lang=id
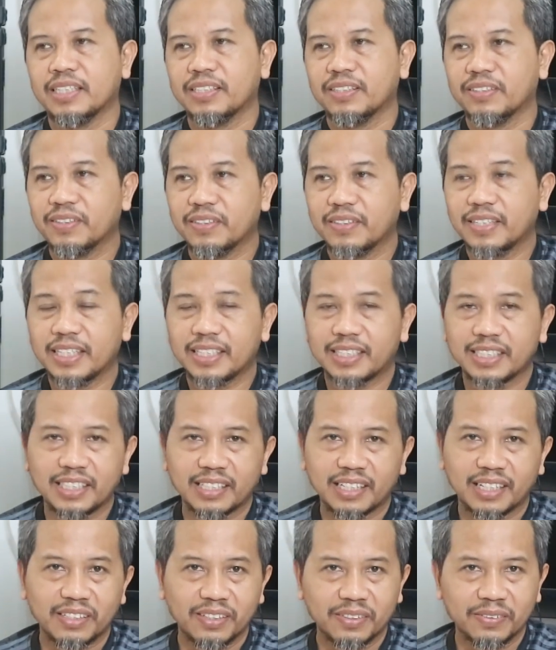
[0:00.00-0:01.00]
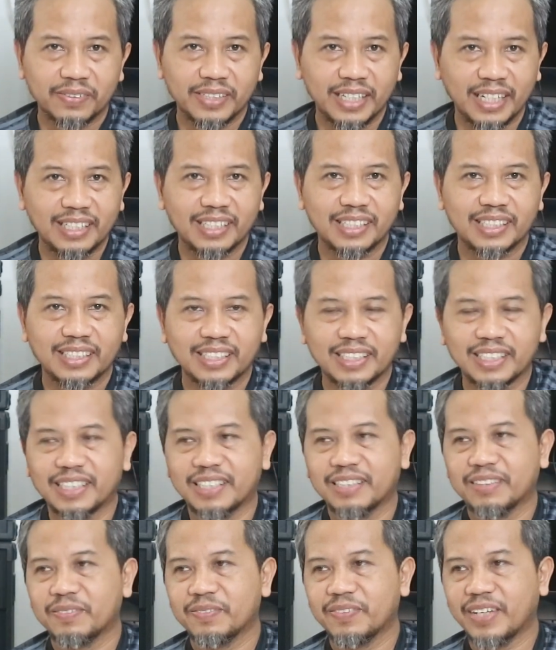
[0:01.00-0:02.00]
Contohnya generator free
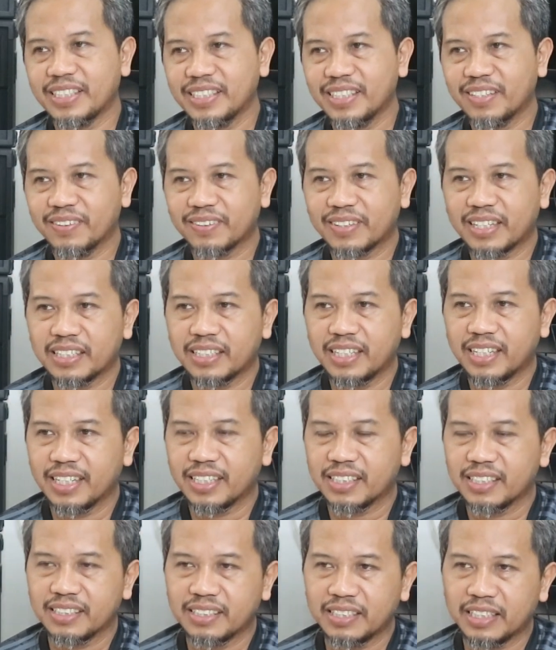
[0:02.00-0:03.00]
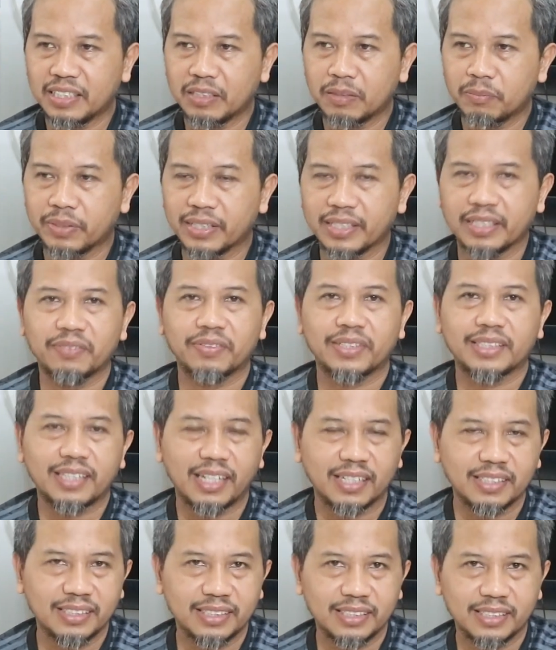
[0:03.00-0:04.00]
energy ya. Banyak orang yang akhirnya
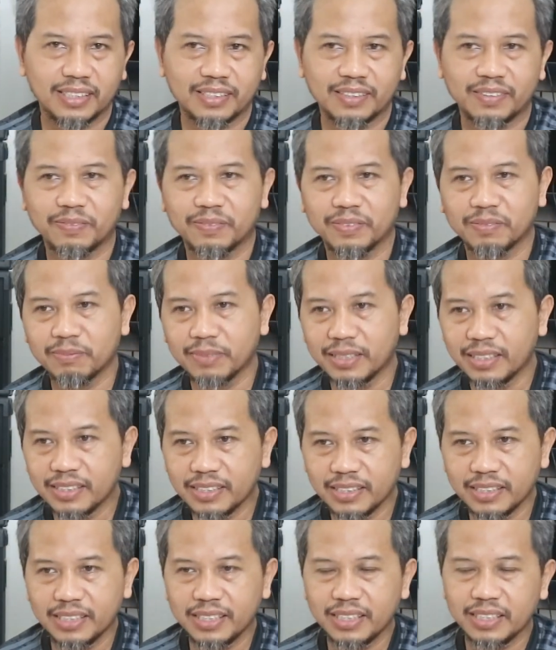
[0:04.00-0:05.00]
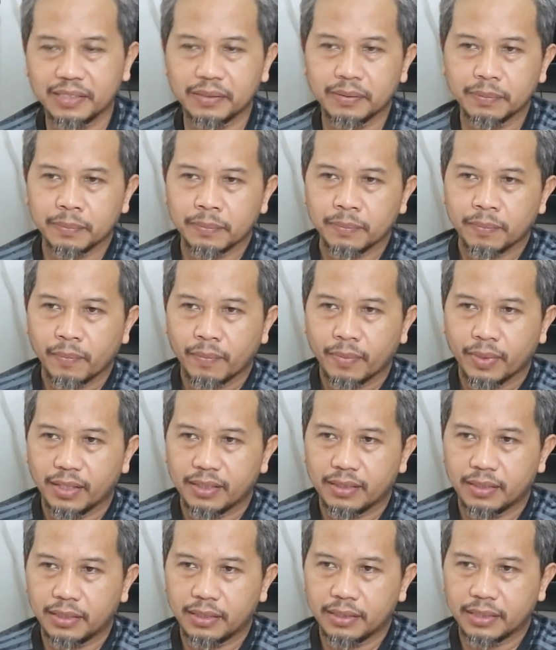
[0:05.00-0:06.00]
berinvestasi ya, membeli
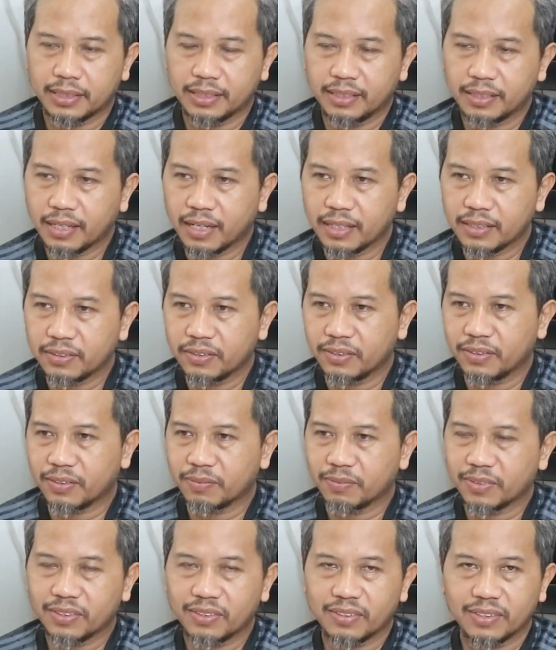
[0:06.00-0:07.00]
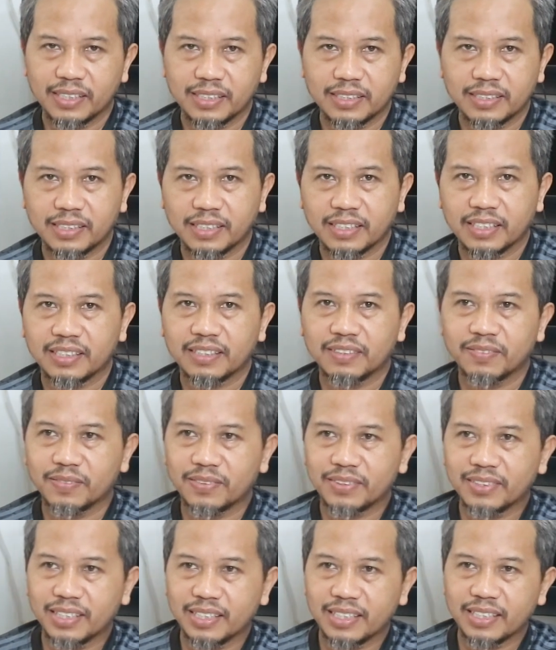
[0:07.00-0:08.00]
uh, generator, motor listrik,
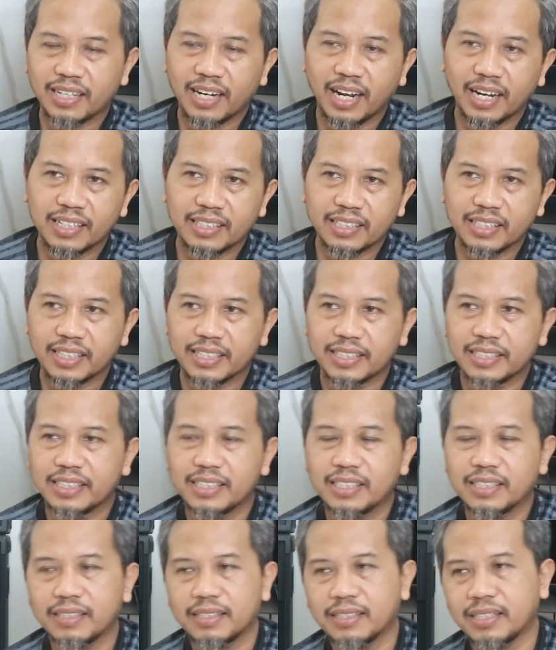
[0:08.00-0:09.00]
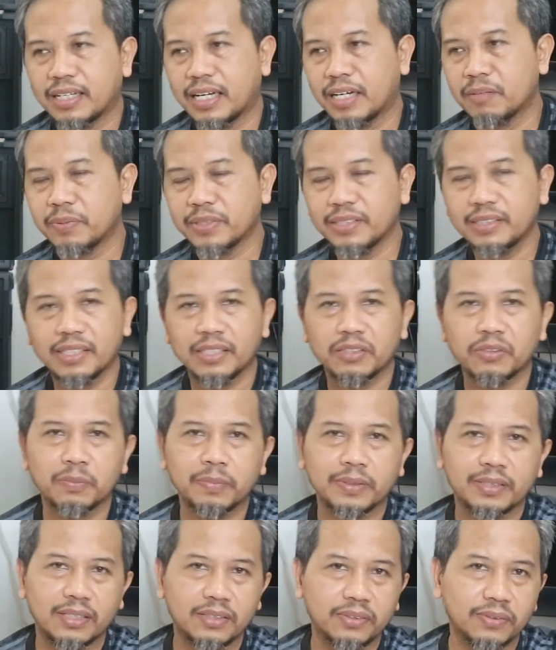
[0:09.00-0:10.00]
kemudian dirangkai. Habisnya itu
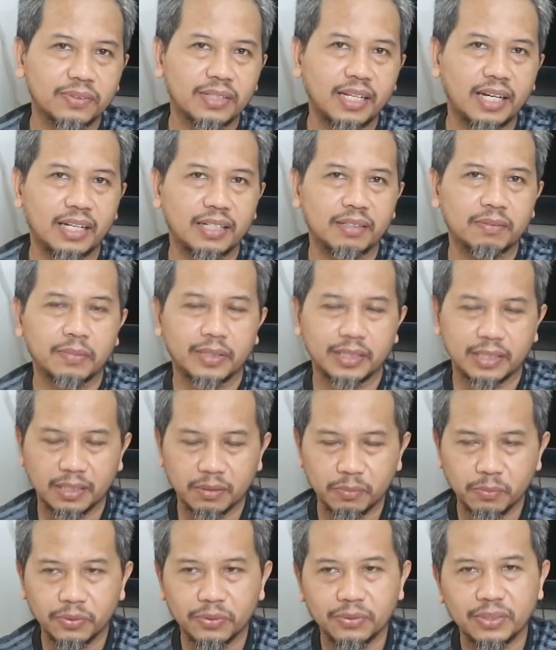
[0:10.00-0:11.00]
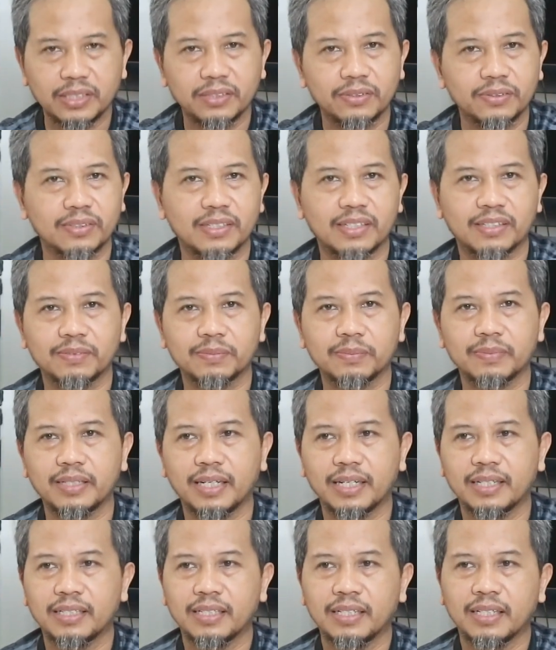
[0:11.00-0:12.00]
bisa jutaan bahkan puluhan juta
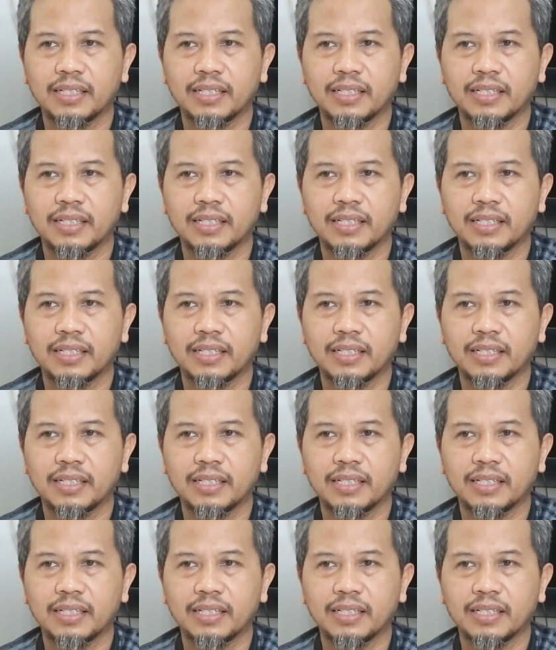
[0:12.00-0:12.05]
rupiah.